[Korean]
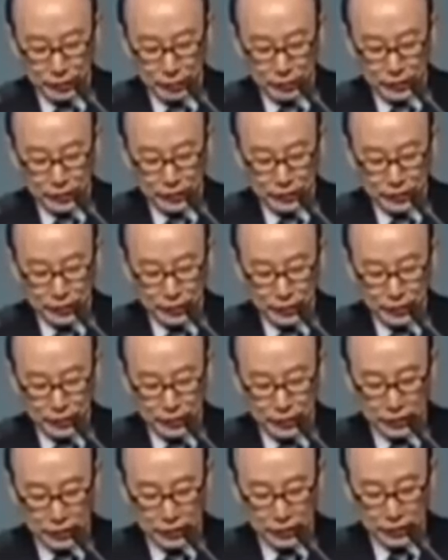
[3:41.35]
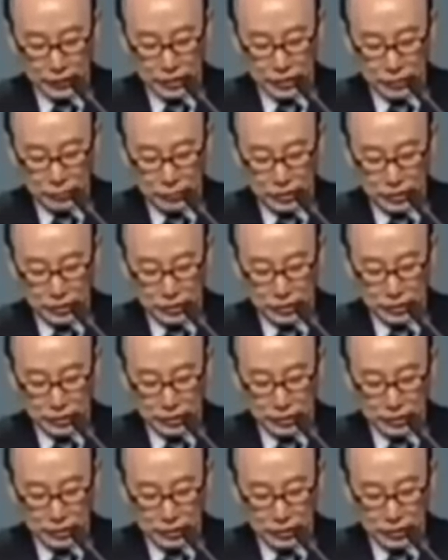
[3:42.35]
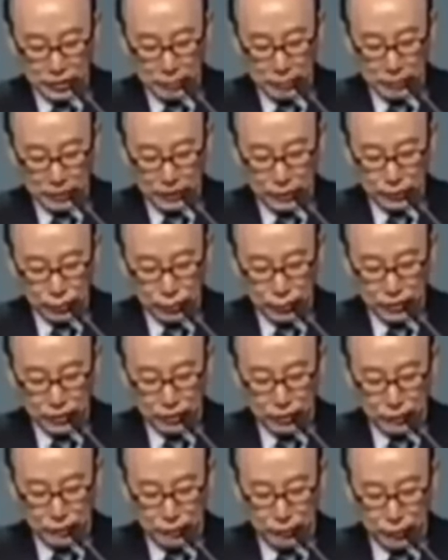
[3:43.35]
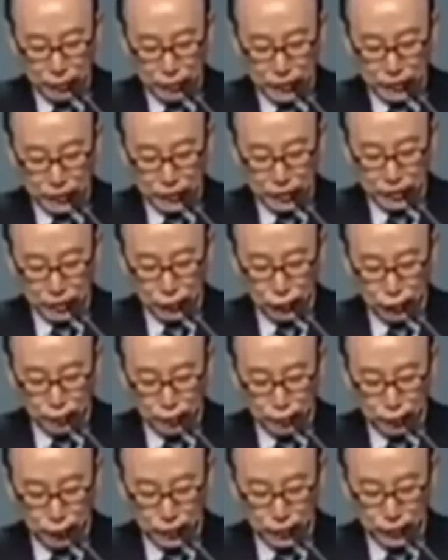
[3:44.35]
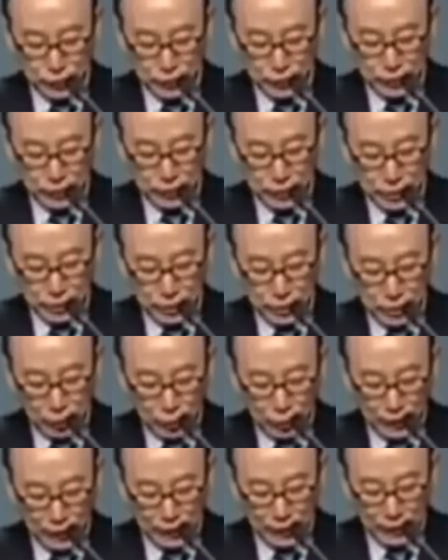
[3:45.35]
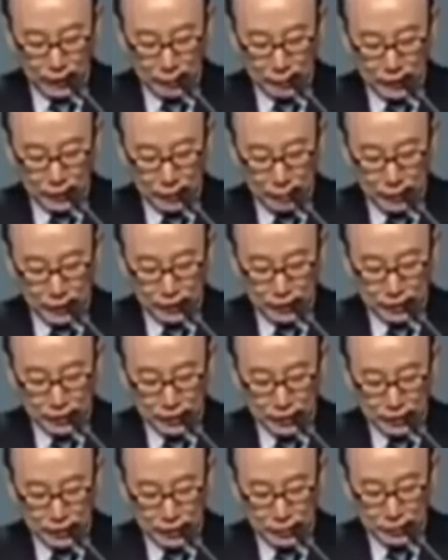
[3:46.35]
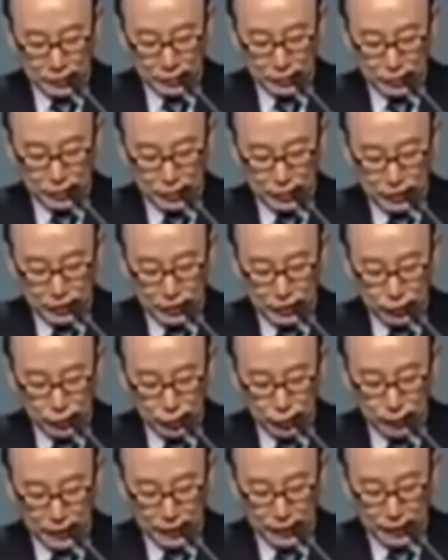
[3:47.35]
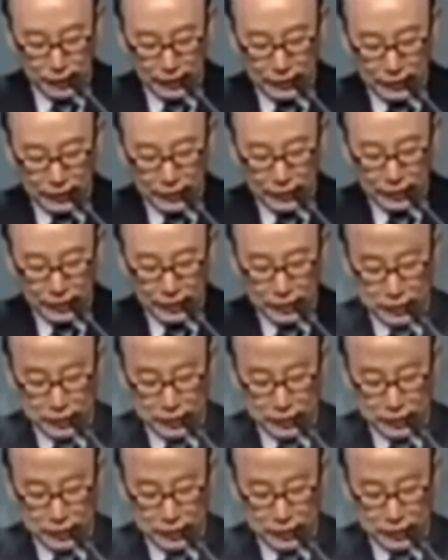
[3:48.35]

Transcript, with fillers: 100세인들의 근심 걱정은 8순인과 비교해서 6분의 1, 환갑인에 비해서 12분의 1 정도밖에 안 된다는